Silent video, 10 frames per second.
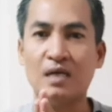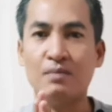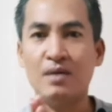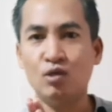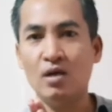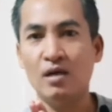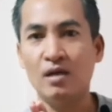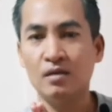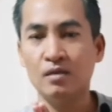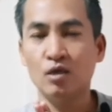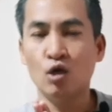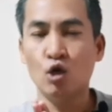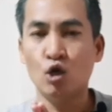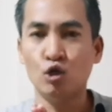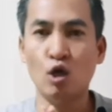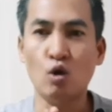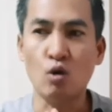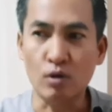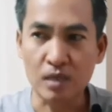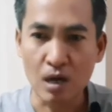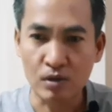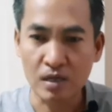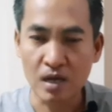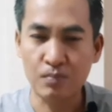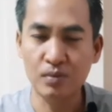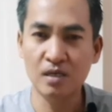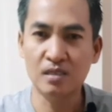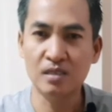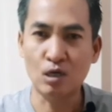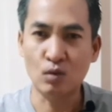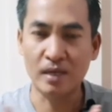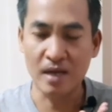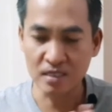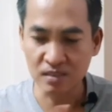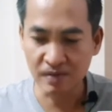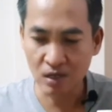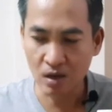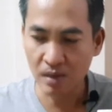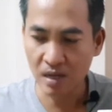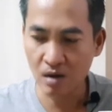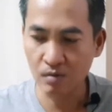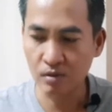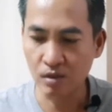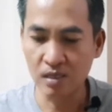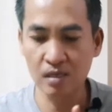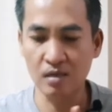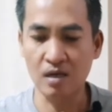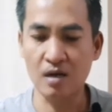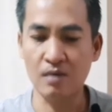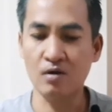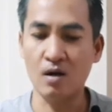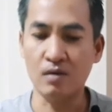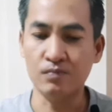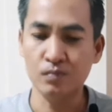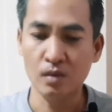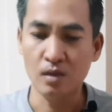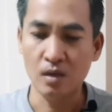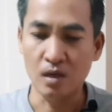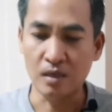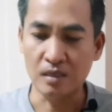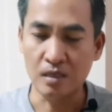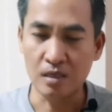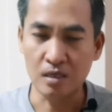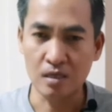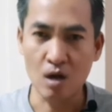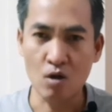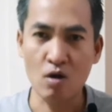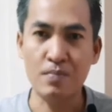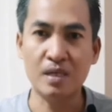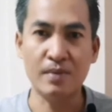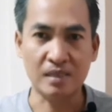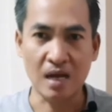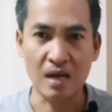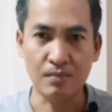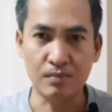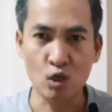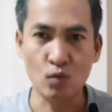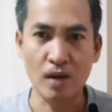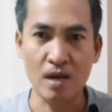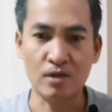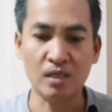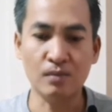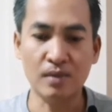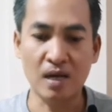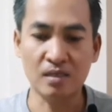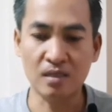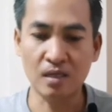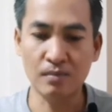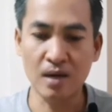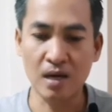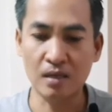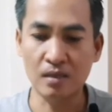สามารถช่วยช่วยโลกของเรานะครับ เพื่อที่จะลดปัญหาสิ่งแวดล้อมแล้วอันนี้นะครับก็เราก็ปฏิบัติตามนโยบายของรัฐบาลคือรัฐบาล